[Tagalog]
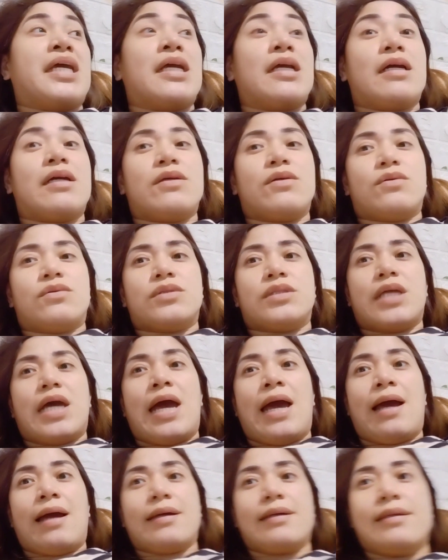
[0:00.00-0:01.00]
eh ngayon,
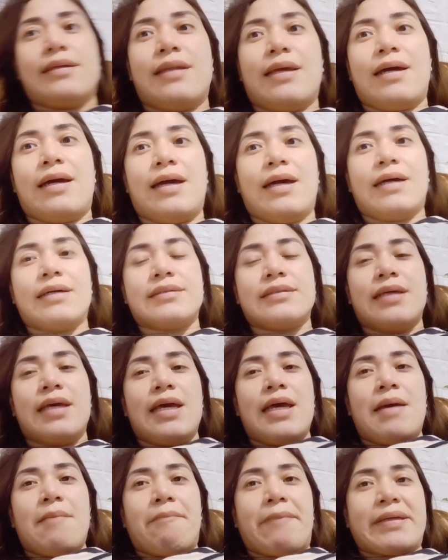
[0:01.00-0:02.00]
akin lahat.
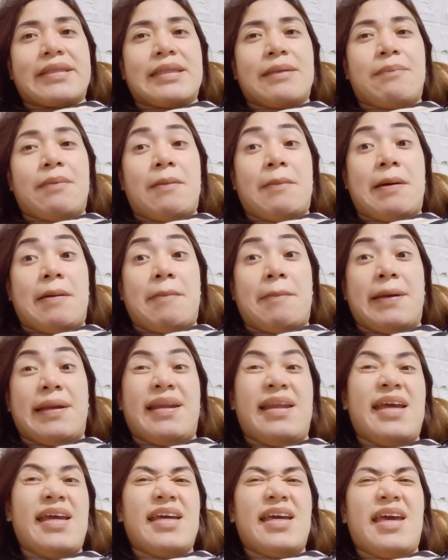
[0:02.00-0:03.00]
Pati
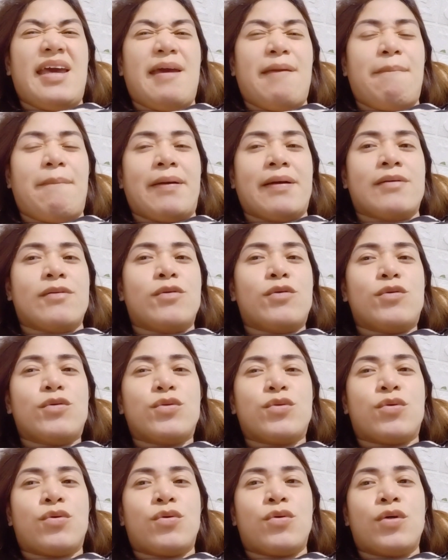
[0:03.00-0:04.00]
pamamalengke,
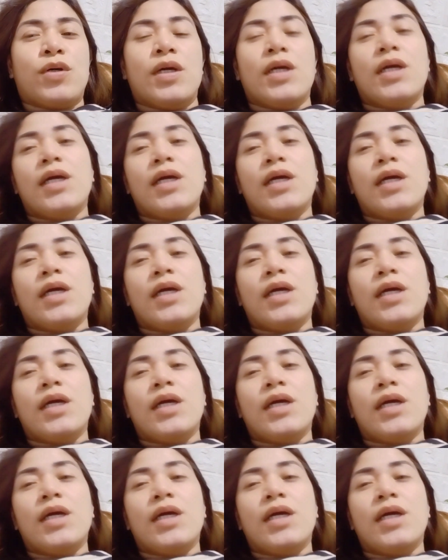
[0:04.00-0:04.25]
pagluto,